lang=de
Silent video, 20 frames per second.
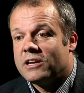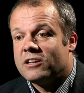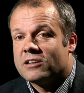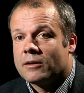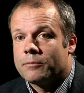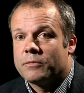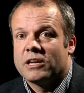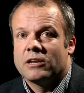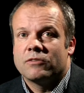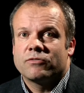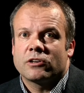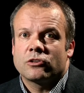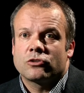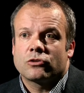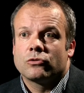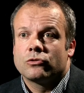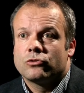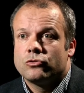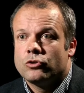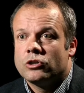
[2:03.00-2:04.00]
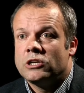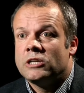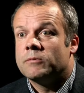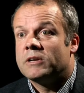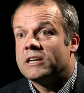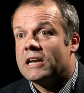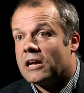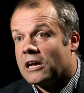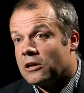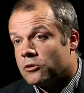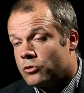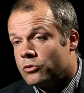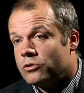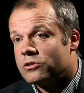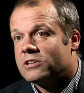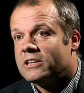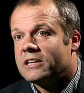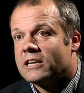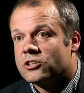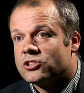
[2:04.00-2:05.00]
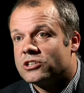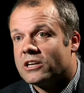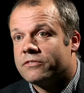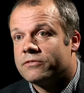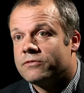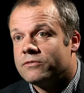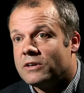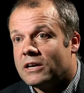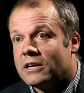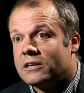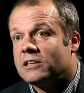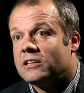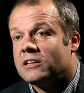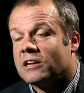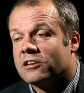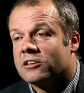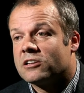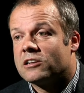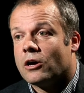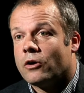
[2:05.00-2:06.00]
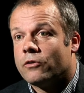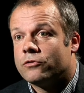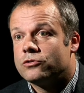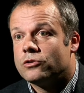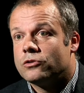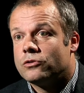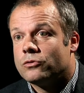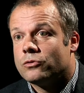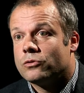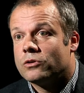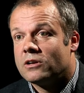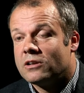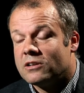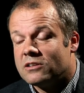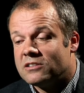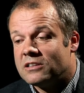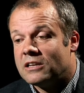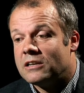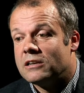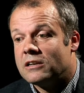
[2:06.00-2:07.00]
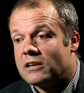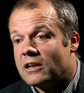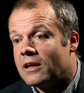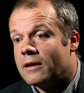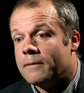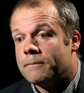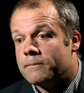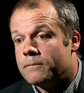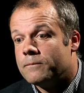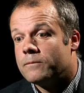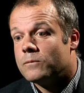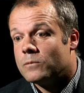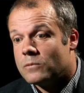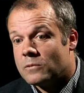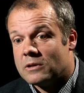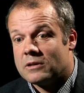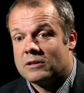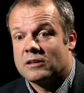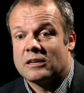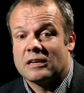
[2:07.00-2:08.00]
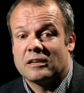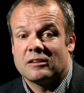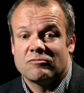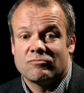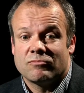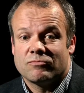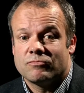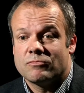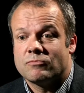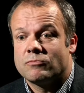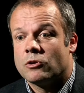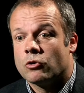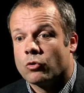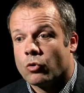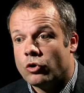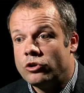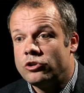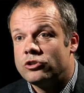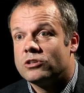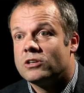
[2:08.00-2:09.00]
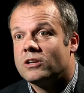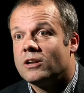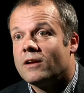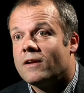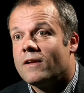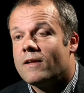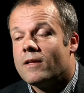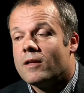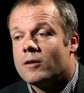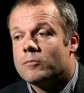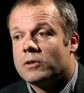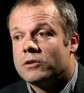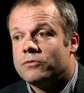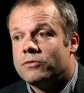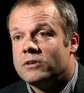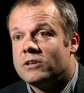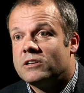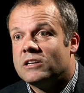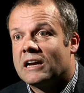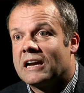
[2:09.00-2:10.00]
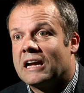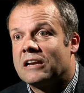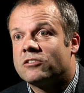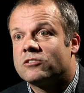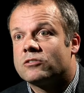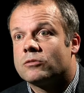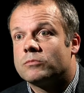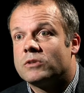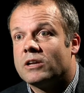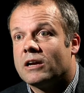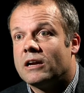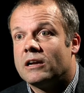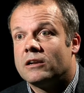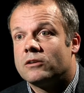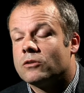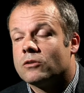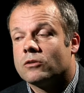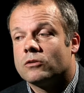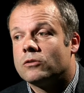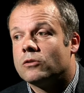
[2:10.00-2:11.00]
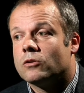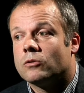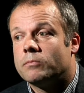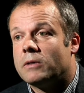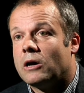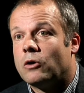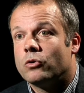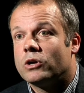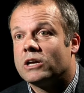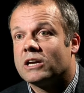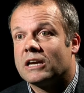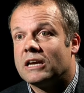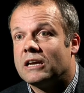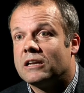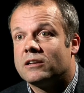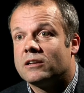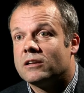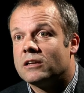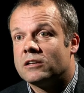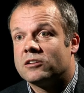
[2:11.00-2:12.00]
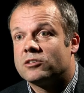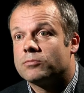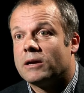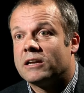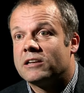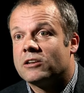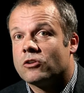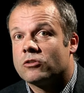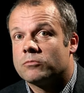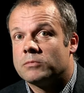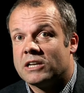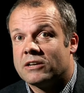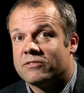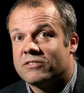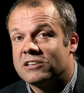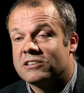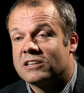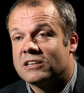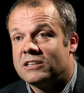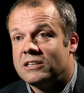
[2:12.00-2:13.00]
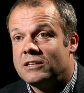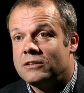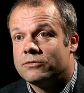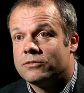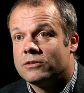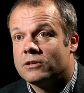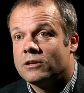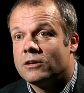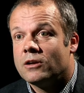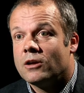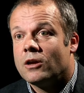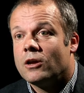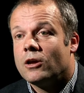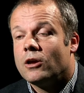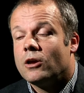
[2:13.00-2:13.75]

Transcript: die gesamte Infrastruktur, die man da künstlich erschaffen hat, die ganzen Aufschüttungen sind ähm, gerutscht. Man findet da jetzt zum Teil noch, noch Baugeräte in 2000 Meter Wassertiefe.